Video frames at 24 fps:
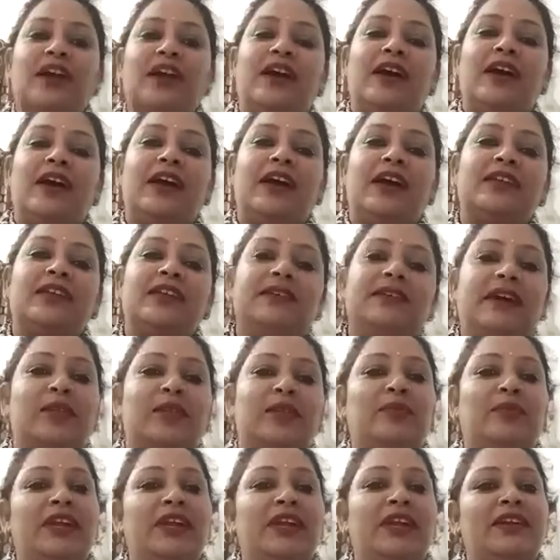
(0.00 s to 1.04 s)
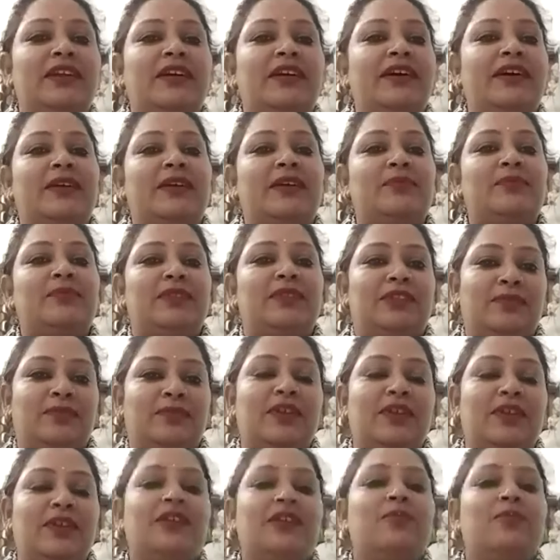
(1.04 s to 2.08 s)
हर घर में हर मतलब
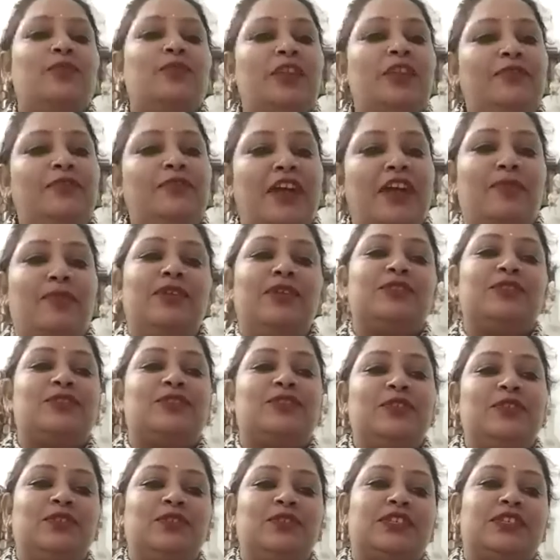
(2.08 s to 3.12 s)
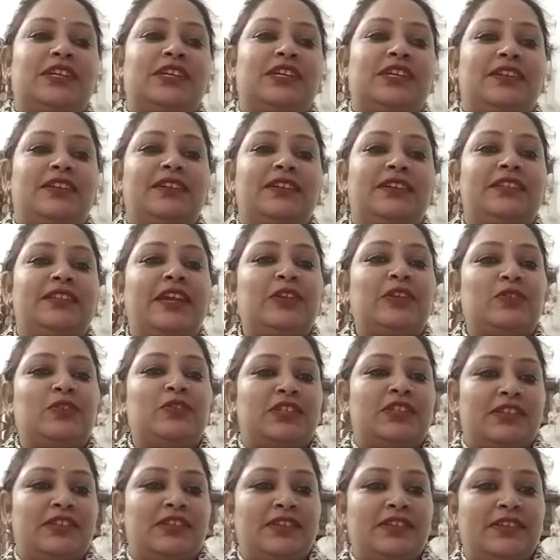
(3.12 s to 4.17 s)
पूरी फैमिली उसको यूज करे थैंक यू
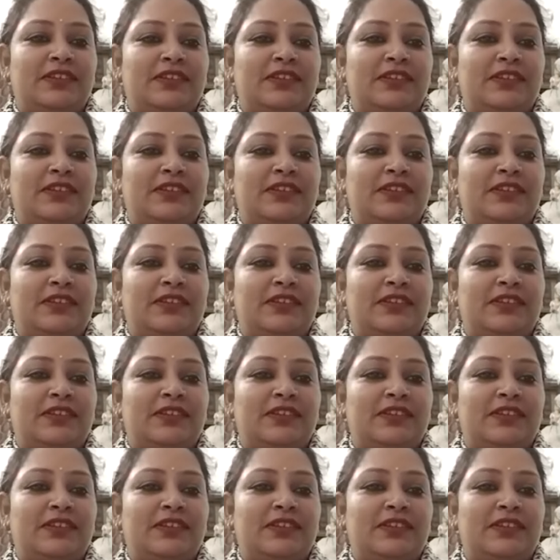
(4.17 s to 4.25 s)
सर